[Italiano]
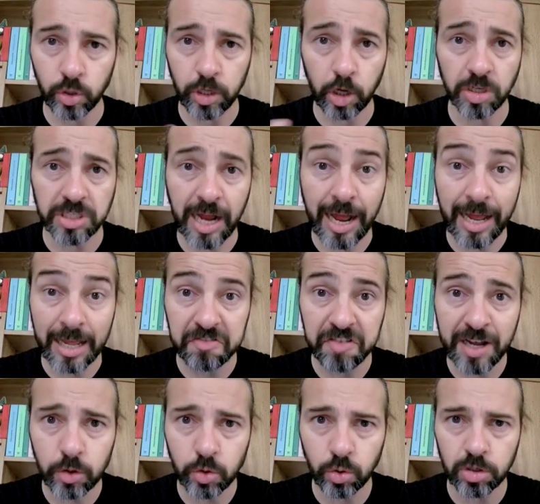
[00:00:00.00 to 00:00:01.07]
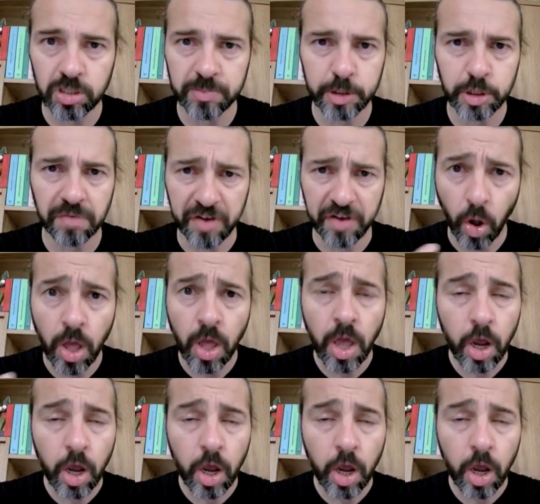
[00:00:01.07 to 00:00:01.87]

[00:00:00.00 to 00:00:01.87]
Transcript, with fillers: che cosa hai fatto nello specifico,